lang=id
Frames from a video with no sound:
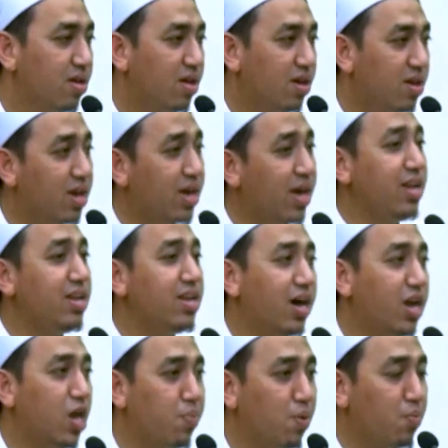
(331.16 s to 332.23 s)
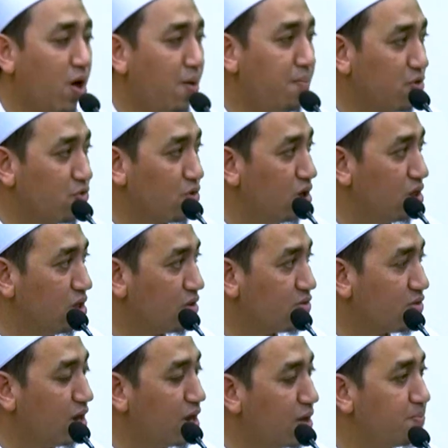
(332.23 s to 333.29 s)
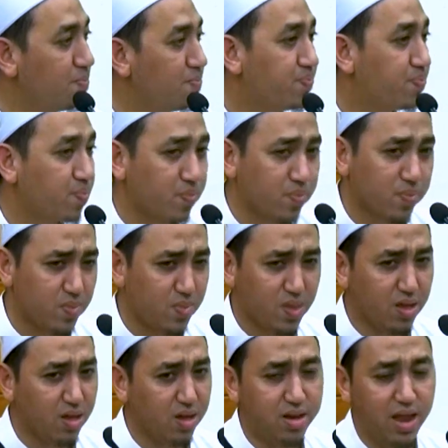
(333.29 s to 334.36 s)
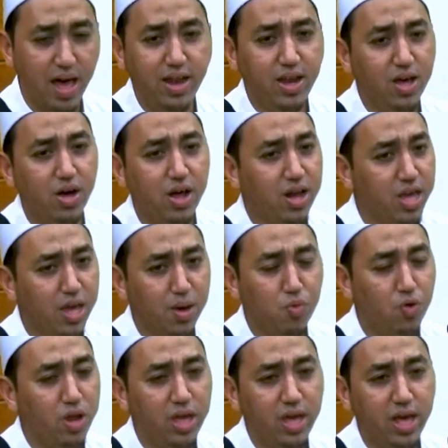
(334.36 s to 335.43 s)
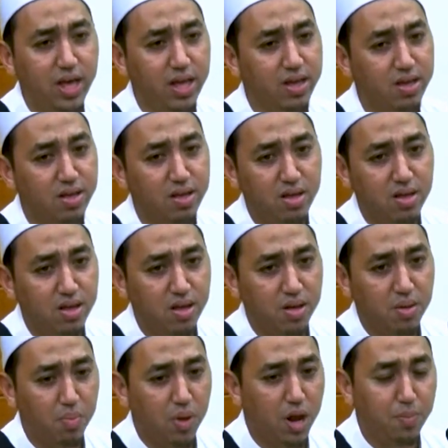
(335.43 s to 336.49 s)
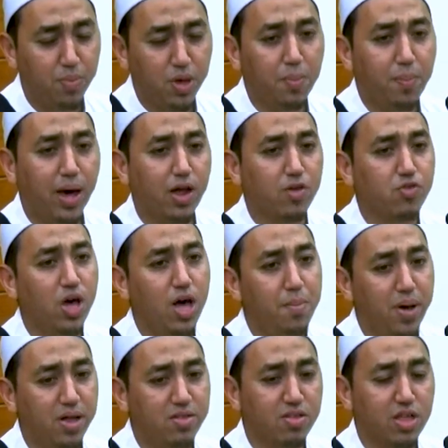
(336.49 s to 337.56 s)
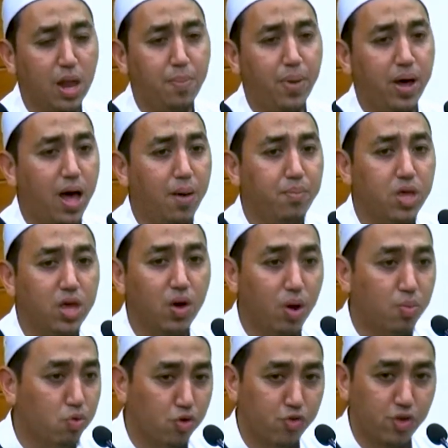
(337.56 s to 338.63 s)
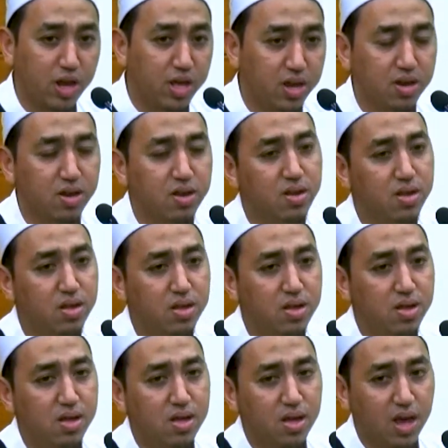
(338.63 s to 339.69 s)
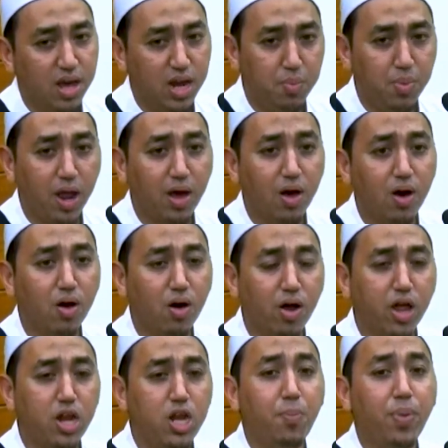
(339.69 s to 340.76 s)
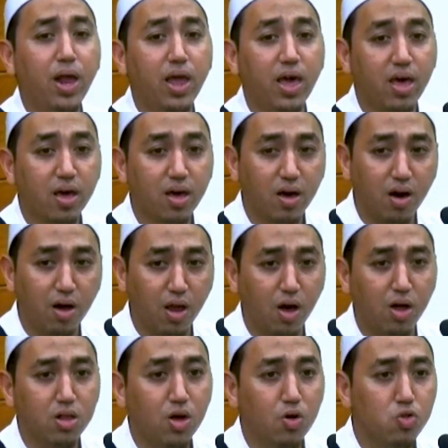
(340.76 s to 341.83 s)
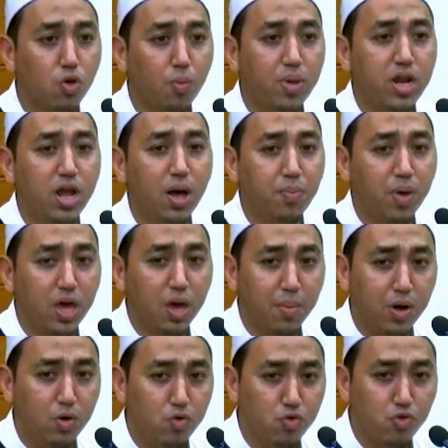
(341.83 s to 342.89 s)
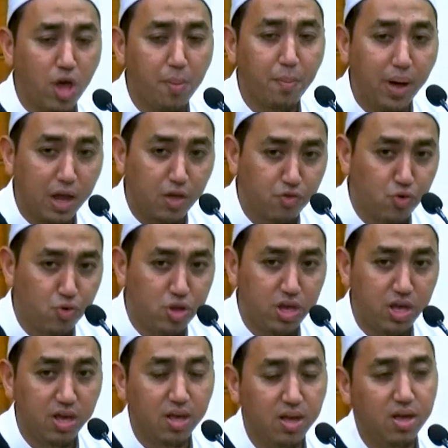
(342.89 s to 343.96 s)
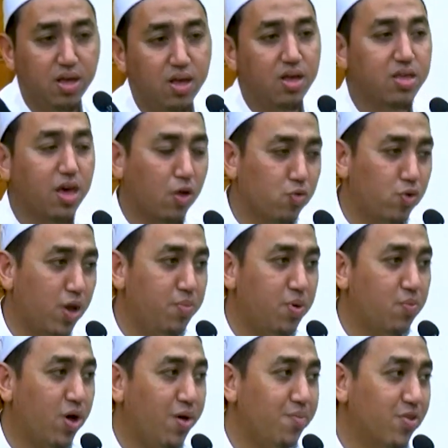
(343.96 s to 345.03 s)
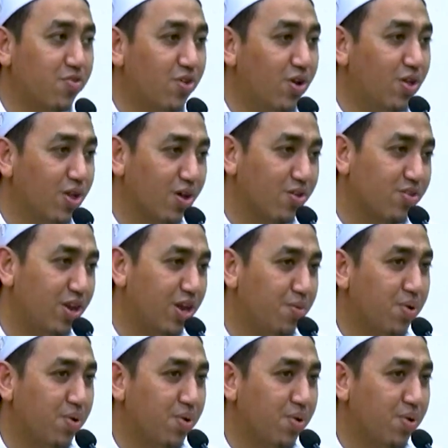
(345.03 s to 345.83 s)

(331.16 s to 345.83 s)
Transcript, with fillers: dekat dengan Nabi Muhammad SAW. Tidak ada orang yang mulia melebihi para sahabat setelah para ambiyah wal mursalin. Karena mereka orang-orang yang dipilih oleh Allah untuk mendampingi manusia yang paling suci, yaitu Nabi Muhammad SAW.